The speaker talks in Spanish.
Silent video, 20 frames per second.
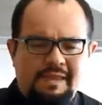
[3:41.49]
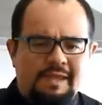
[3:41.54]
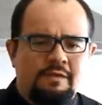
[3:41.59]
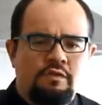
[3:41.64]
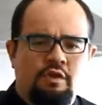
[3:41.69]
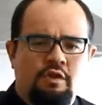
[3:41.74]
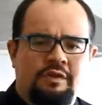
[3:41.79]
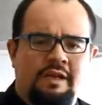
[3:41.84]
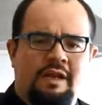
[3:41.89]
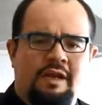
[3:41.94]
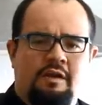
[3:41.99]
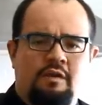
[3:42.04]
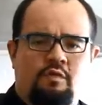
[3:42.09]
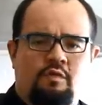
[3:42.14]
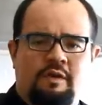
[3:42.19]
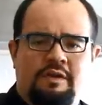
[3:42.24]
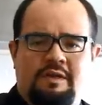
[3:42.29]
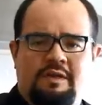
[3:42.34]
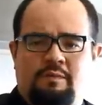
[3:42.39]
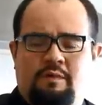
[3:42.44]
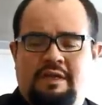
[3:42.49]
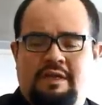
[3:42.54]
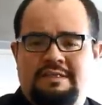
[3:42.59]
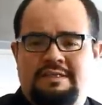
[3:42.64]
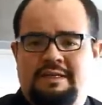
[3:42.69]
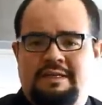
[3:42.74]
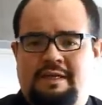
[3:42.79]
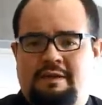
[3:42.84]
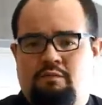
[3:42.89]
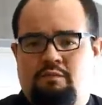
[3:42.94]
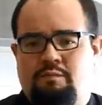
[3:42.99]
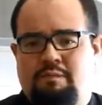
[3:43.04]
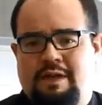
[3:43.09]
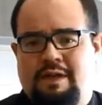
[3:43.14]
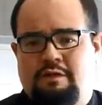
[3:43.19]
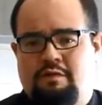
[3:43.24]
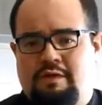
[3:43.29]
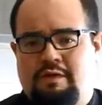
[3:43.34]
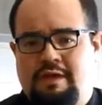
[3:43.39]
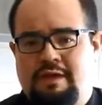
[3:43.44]
no tenerlo en cuenta puede hacer que un
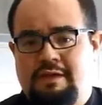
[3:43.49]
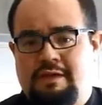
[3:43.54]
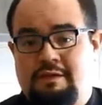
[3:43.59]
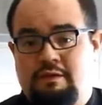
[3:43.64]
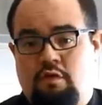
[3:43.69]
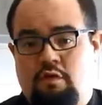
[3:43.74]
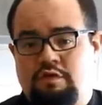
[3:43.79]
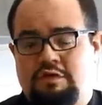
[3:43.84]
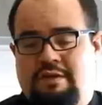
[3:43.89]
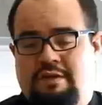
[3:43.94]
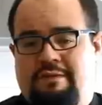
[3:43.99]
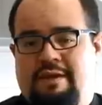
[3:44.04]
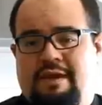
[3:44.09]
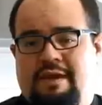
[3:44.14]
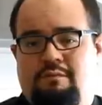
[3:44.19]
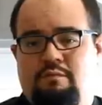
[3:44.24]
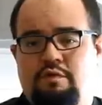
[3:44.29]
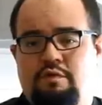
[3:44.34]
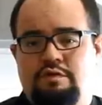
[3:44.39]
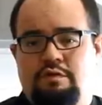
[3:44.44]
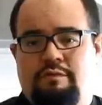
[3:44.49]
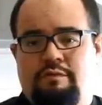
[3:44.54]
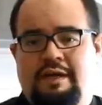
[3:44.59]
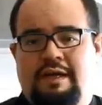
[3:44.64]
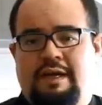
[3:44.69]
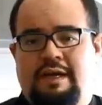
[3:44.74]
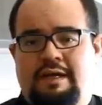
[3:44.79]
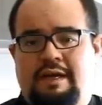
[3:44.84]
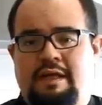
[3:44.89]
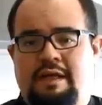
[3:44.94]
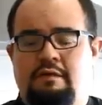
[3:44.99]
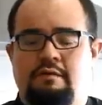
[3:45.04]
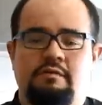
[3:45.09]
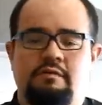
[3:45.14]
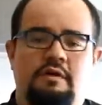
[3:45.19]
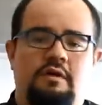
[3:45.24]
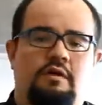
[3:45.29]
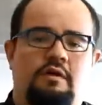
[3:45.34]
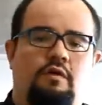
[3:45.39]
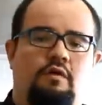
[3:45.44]
plato que o se vea muy sobrecargado
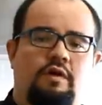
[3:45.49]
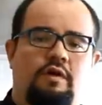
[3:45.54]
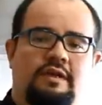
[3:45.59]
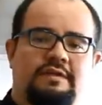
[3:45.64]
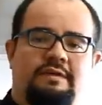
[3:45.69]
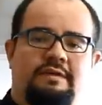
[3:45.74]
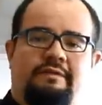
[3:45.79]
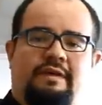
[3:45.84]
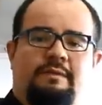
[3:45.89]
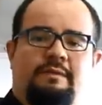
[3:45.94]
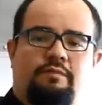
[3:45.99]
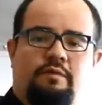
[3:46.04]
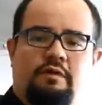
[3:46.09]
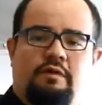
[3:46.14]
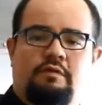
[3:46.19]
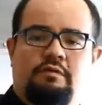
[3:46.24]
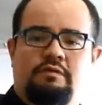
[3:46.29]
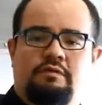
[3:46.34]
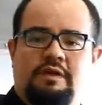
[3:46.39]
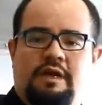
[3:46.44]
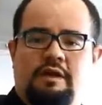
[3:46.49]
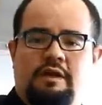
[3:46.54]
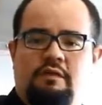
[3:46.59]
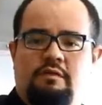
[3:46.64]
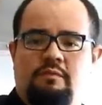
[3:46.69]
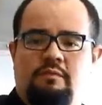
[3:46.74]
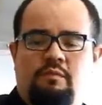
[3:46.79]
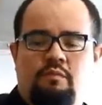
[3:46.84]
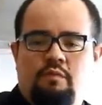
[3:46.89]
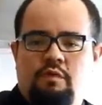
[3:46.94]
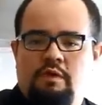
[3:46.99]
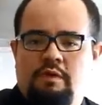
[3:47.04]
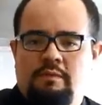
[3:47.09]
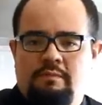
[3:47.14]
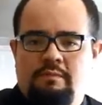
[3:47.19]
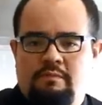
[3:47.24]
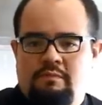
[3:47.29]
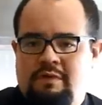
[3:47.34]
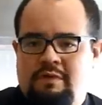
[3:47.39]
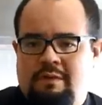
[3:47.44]
o que se vea por el contrario
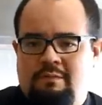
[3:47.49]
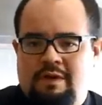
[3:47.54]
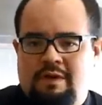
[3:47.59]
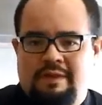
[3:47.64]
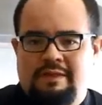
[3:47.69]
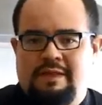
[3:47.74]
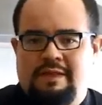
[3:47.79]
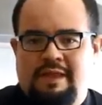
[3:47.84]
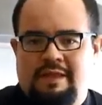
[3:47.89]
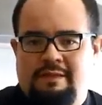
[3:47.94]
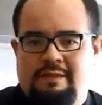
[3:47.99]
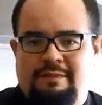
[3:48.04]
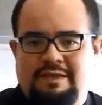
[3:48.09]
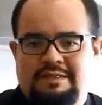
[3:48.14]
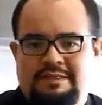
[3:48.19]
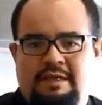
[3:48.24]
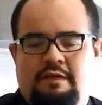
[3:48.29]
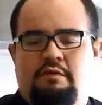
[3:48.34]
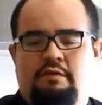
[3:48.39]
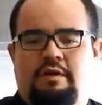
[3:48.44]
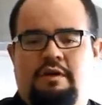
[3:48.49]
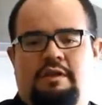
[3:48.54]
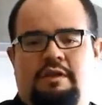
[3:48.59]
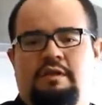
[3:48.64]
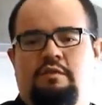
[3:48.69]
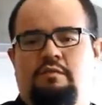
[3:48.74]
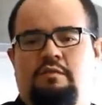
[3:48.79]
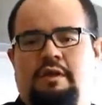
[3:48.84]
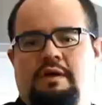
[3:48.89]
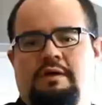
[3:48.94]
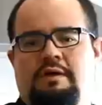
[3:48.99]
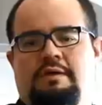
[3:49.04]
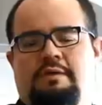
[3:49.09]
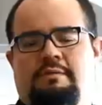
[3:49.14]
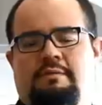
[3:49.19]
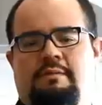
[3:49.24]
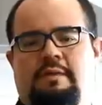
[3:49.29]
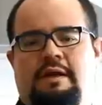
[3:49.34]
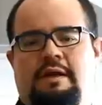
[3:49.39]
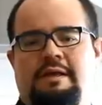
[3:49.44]
una cantidad demasiado ridícula,
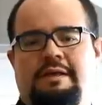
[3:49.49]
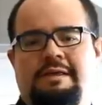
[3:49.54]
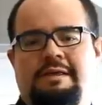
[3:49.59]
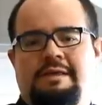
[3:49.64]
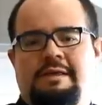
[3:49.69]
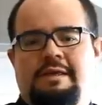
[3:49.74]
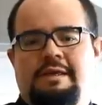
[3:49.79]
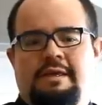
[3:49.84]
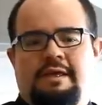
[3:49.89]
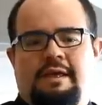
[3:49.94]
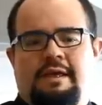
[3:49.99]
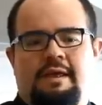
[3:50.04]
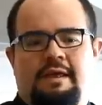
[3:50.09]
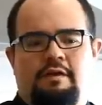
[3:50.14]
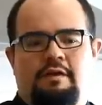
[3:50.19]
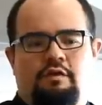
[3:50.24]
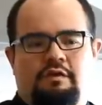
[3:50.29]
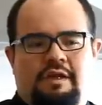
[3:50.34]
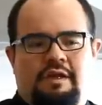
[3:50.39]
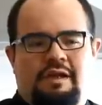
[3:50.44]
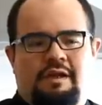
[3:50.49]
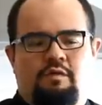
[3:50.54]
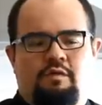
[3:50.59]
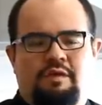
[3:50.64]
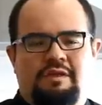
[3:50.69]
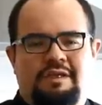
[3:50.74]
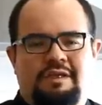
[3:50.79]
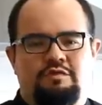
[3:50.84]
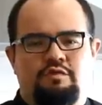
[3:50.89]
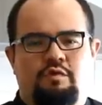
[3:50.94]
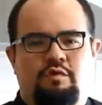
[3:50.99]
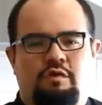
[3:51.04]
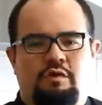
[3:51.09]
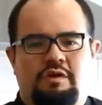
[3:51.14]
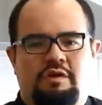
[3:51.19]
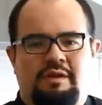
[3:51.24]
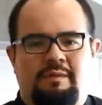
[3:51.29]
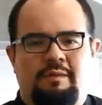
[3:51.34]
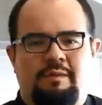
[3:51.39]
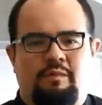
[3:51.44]
¿vale? Eh, no tener en cuenta su
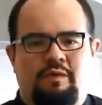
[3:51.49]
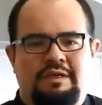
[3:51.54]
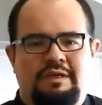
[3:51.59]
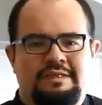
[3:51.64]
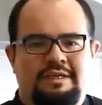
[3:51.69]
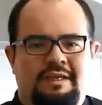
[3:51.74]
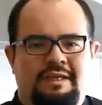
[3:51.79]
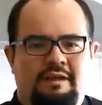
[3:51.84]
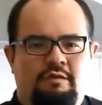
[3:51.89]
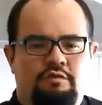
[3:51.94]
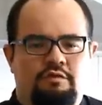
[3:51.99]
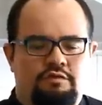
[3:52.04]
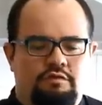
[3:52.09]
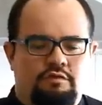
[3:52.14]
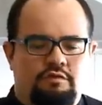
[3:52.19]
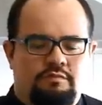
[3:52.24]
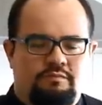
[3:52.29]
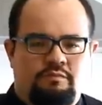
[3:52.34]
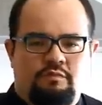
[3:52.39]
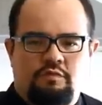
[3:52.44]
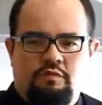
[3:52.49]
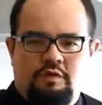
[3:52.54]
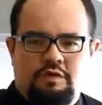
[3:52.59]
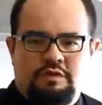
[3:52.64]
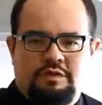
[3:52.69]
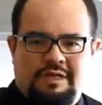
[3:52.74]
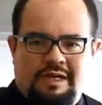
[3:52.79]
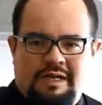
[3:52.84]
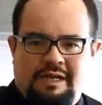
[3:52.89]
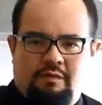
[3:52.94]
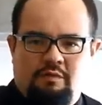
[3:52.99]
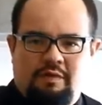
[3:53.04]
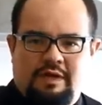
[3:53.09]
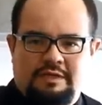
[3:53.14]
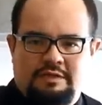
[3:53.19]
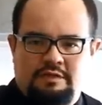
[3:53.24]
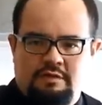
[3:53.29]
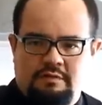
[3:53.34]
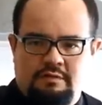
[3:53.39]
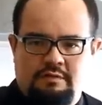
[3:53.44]
color también puede hacer que nuestra
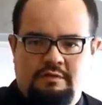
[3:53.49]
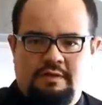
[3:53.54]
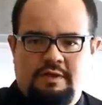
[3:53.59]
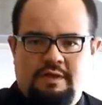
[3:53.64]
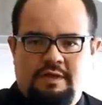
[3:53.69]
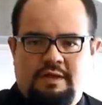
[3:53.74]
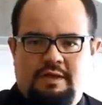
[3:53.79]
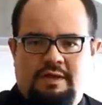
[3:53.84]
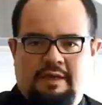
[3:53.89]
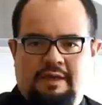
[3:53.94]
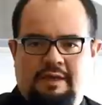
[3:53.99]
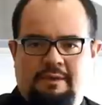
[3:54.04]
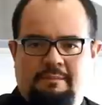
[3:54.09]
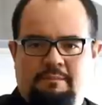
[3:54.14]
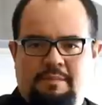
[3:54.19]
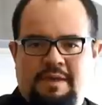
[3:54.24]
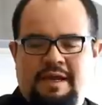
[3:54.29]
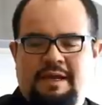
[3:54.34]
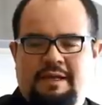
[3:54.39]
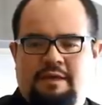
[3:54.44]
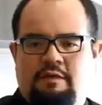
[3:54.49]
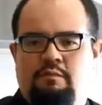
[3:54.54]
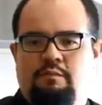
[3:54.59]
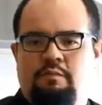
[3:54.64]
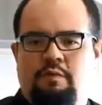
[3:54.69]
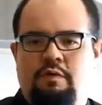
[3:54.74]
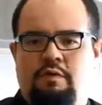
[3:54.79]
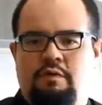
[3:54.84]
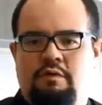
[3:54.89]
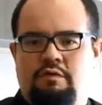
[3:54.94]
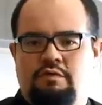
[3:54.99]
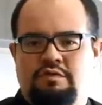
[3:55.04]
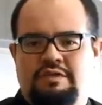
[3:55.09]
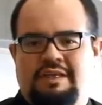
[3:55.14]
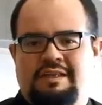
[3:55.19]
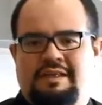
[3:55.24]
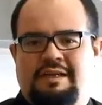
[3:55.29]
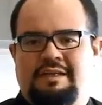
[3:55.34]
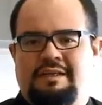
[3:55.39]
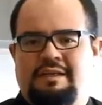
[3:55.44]
elaboración eh, pierda un poco, no
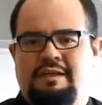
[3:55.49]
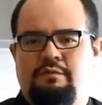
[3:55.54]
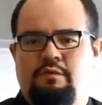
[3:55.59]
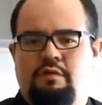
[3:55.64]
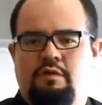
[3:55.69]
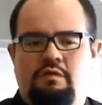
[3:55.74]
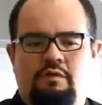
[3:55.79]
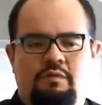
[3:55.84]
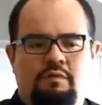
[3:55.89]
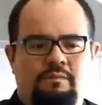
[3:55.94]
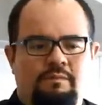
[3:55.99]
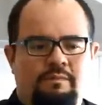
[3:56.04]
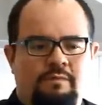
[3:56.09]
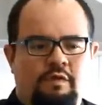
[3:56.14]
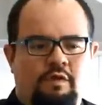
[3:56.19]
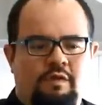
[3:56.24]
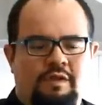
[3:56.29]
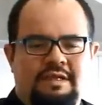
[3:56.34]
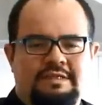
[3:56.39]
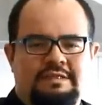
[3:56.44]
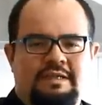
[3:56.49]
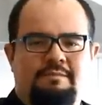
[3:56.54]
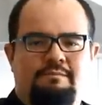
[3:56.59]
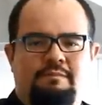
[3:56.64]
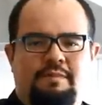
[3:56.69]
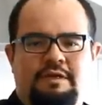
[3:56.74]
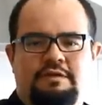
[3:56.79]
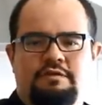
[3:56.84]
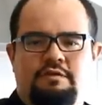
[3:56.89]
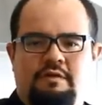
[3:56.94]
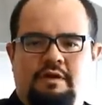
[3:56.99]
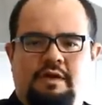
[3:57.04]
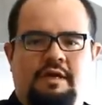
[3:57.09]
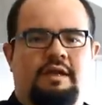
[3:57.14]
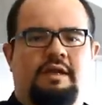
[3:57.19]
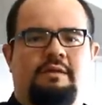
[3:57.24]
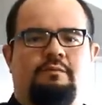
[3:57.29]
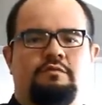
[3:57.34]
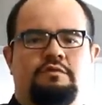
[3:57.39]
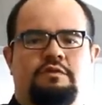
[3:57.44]
sea atractivo, no, no dé esa impresión que
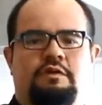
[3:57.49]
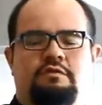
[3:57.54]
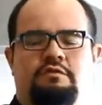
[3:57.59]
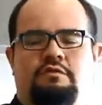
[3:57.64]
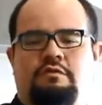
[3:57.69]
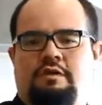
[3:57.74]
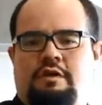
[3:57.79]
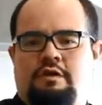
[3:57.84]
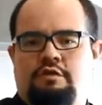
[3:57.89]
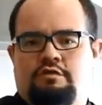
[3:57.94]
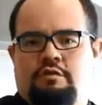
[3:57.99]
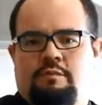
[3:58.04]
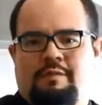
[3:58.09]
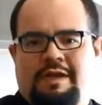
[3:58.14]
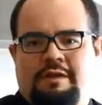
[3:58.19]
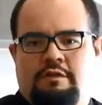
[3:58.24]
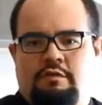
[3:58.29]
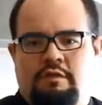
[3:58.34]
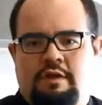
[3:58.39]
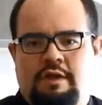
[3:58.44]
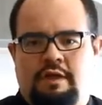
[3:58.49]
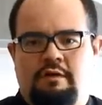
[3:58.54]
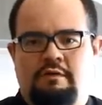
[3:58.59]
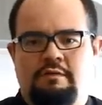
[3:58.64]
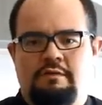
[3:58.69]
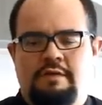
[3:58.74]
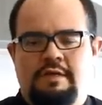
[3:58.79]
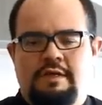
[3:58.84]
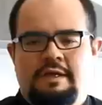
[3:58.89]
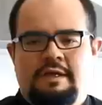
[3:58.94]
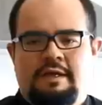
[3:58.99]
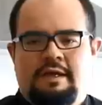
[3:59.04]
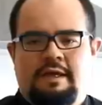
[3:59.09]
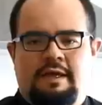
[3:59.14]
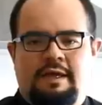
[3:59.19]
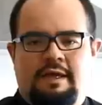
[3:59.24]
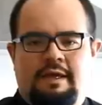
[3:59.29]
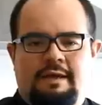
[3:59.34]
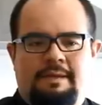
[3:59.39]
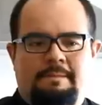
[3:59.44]
queremos que, nuestro plato dé, ¿no?
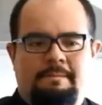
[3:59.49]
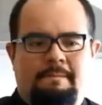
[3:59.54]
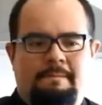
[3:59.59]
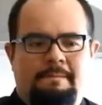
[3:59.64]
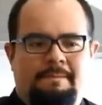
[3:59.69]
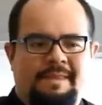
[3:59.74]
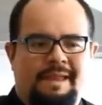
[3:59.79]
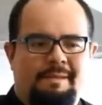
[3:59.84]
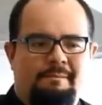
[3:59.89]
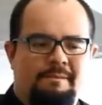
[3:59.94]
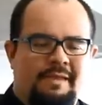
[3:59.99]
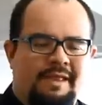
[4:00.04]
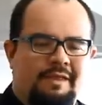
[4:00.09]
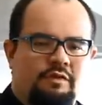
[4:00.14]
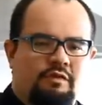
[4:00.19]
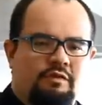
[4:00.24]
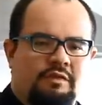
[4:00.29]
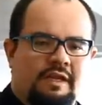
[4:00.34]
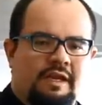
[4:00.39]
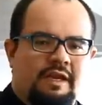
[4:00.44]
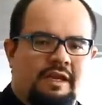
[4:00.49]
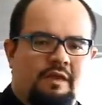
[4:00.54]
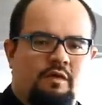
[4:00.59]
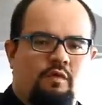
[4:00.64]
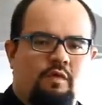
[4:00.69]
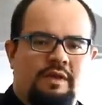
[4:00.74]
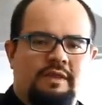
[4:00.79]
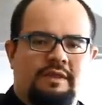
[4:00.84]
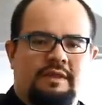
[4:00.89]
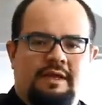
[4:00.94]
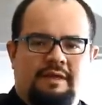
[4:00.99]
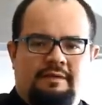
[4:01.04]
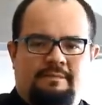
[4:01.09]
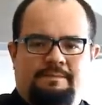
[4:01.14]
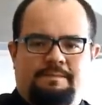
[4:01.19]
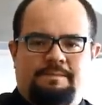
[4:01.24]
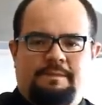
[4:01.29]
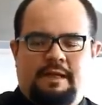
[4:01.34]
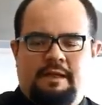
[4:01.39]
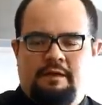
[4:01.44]
Eh, también no tener en
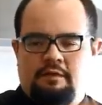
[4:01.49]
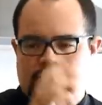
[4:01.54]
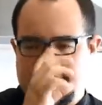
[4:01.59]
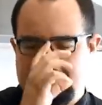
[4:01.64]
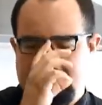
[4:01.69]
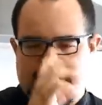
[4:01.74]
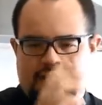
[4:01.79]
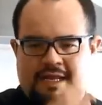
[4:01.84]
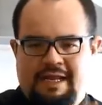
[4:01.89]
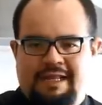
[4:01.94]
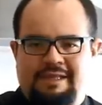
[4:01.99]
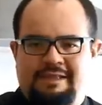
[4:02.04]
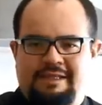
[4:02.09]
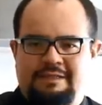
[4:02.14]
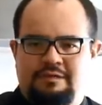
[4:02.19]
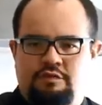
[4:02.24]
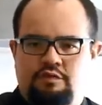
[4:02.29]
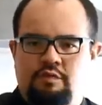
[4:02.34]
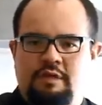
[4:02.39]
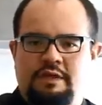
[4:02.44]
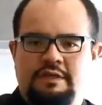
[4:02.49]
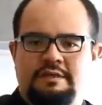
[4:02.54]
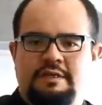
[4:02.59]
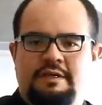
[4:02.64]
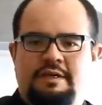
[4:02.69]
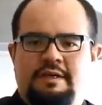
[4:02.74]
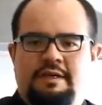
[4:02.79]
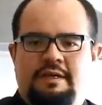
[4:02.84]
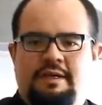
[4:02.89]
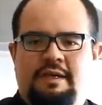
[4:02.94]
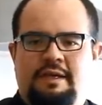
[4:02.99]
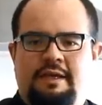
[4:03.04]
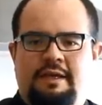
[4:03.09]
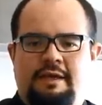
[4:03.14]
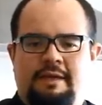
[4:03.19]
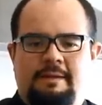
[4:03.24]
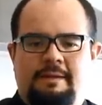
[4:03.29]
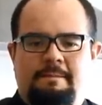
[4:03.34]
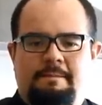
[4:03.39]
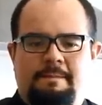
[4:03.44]
cuenta lo que sería las texturas,
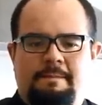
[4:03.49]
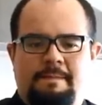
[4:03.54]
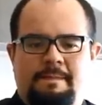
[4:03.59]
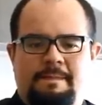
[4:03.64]
eh,